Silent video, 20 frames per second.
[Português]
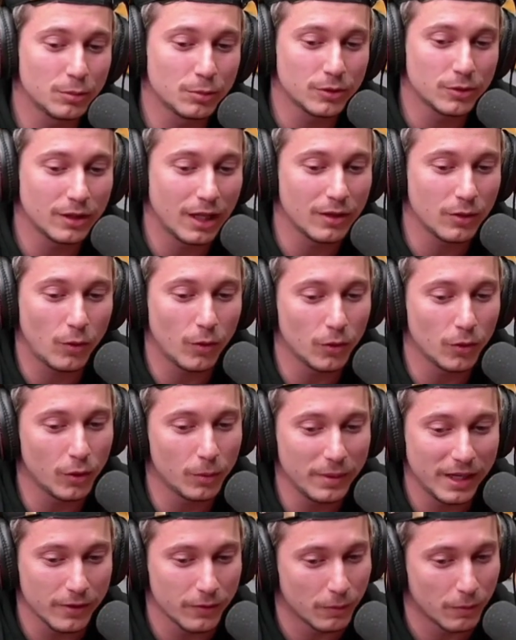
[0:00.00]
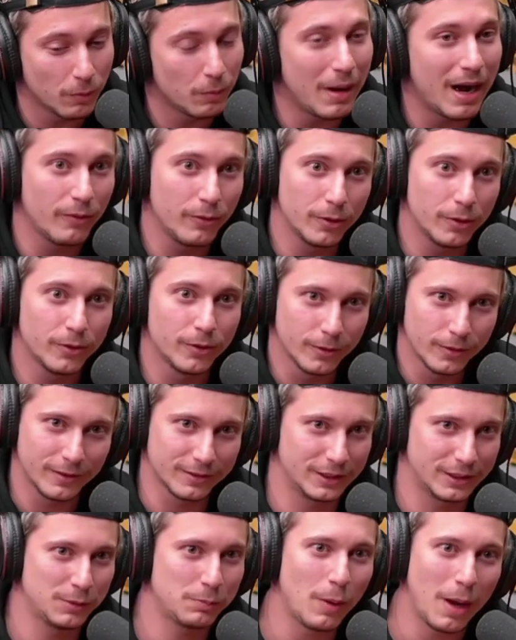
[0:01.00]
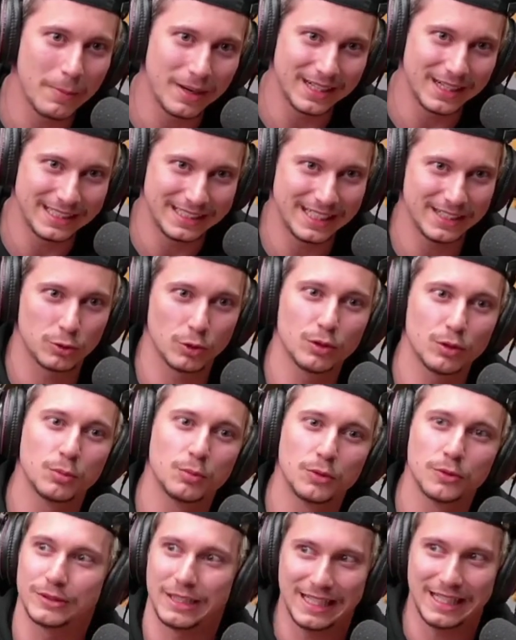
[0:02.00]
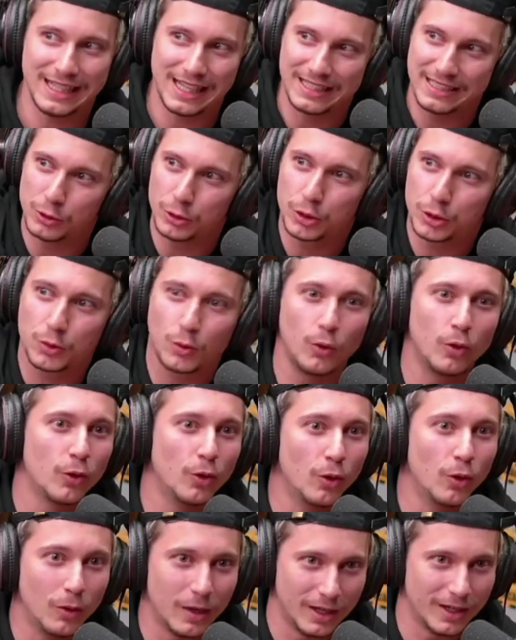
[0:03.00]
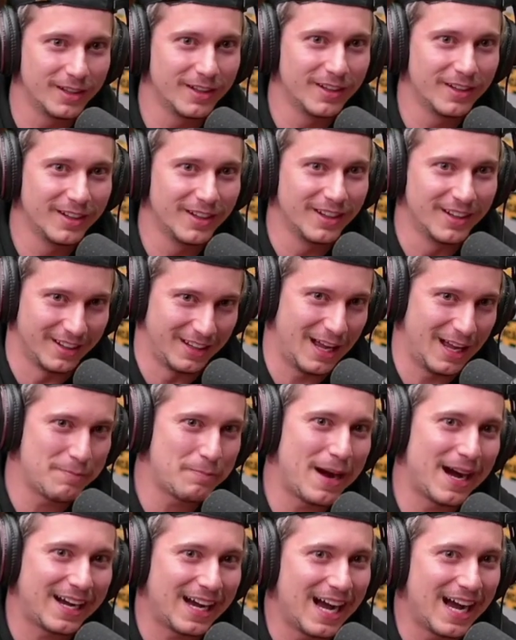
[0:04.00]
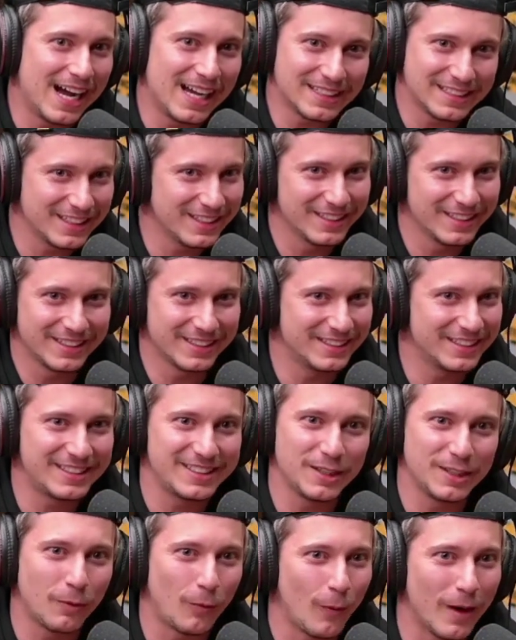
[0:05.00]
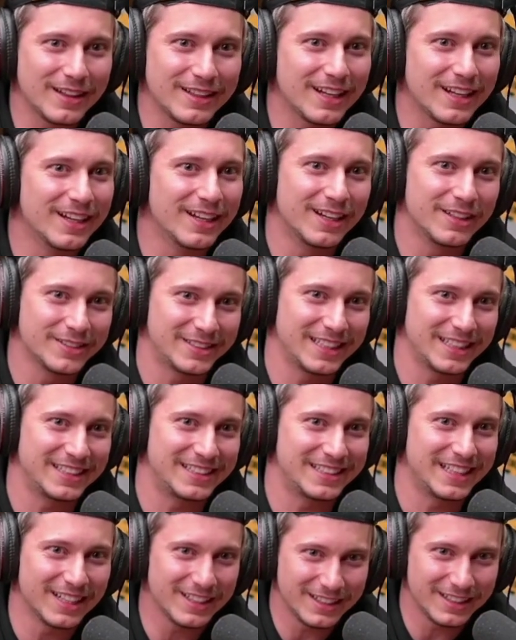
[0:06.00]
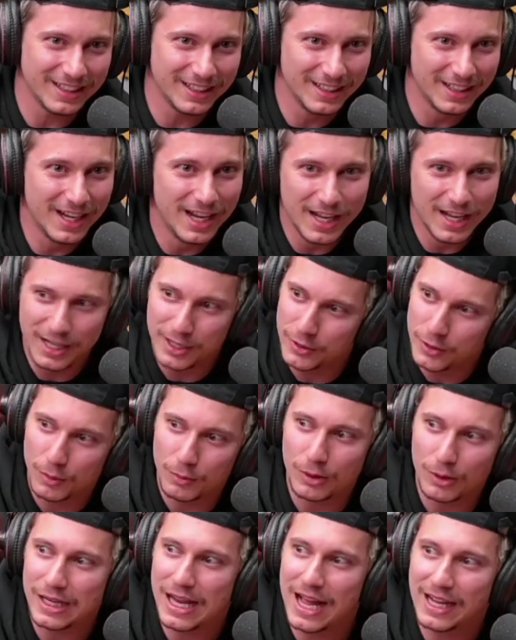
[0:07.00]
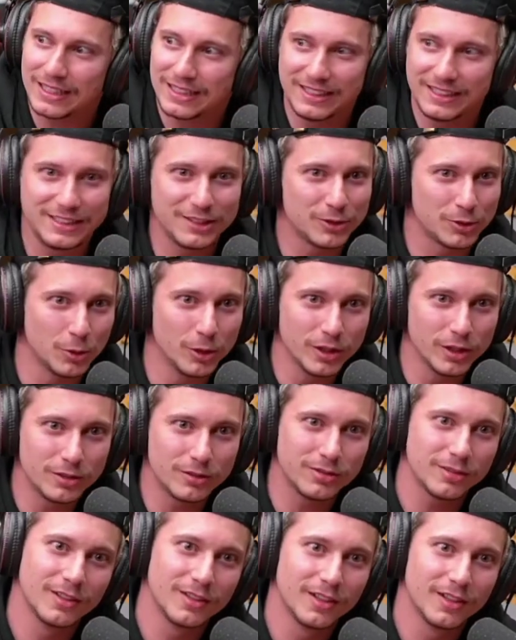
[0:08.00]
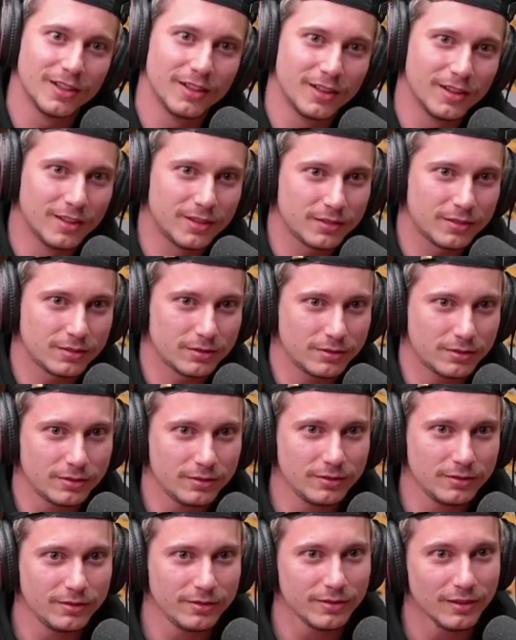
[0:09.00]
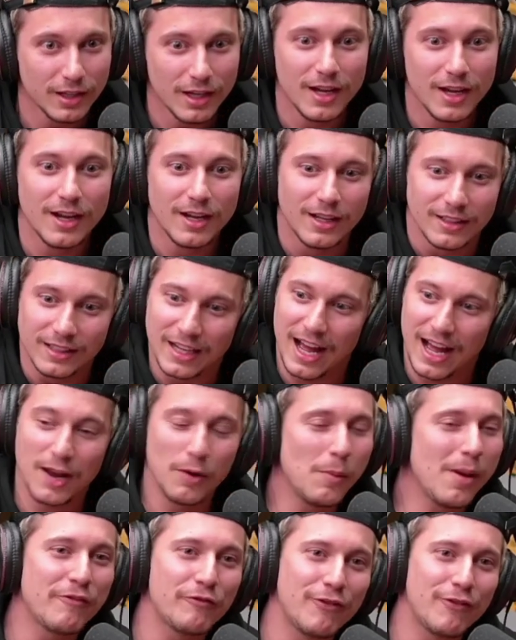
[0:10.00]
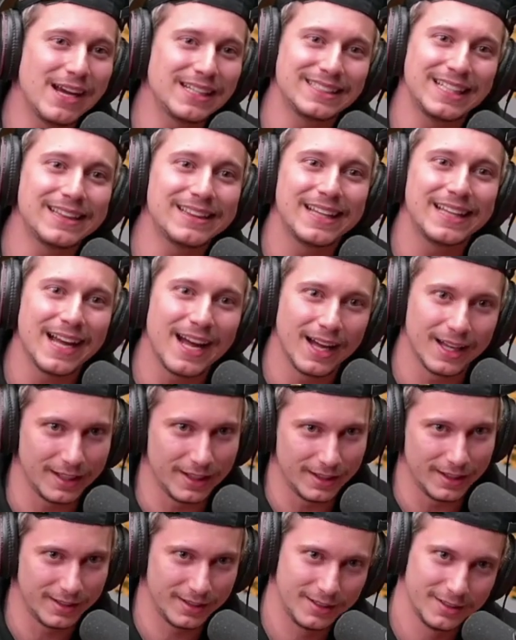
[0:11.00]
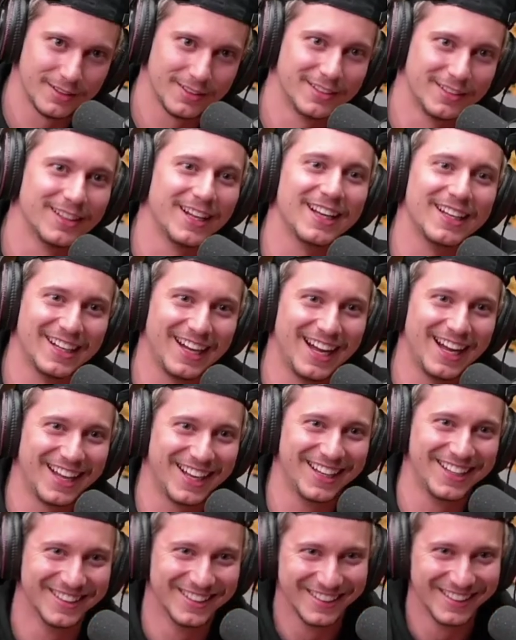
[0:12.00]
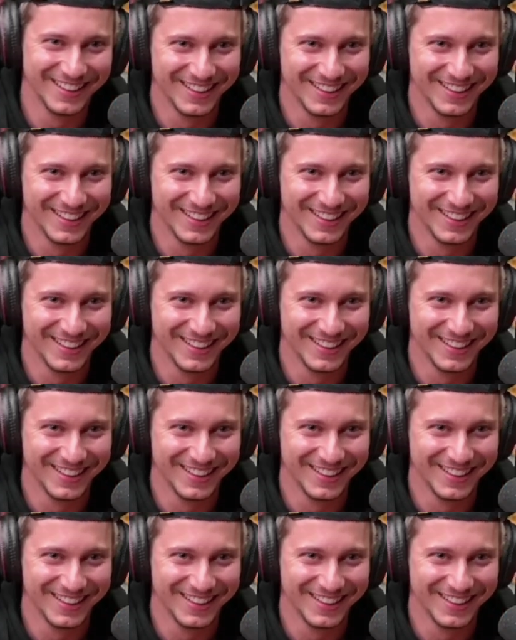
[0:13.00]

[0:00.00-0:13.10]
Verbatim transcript: todo mundo lá no condomínio, o bagulho, tipo, abrangia todo mundo, tá ligado? E os coroa lá pra casa, de 50 anos, 60, e os moleques de 18. Que sua casa era um bar? Tipo era isso. uma festa eterna, tá ligado?